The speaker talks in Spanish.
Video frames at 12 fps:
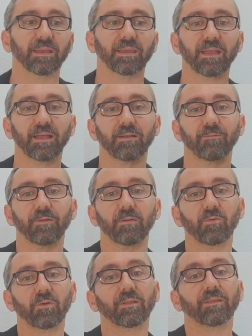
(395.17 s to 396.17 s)
que haga el
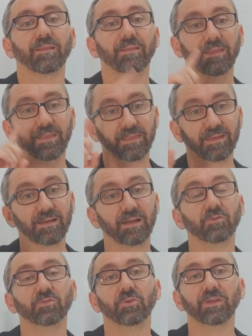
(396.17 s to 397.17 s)
favor de decirle
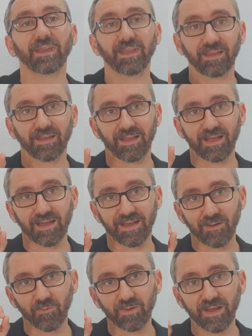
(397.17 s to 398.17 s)
al otro que
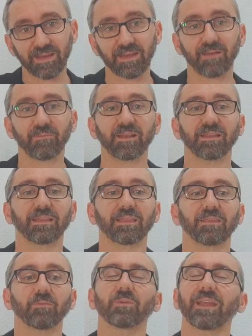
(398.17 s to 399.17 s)
haga una,
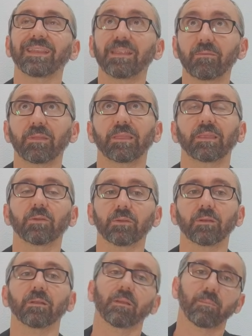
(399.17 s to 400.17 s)
inhabilitación, una
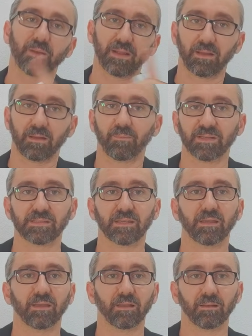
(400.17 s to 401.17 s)
inhibición para que le
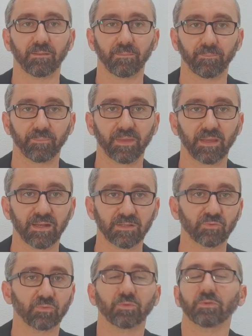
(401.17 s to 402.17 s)
pase el, el
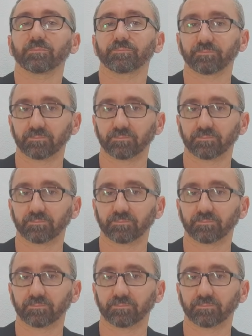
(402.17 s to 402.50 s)
asunto.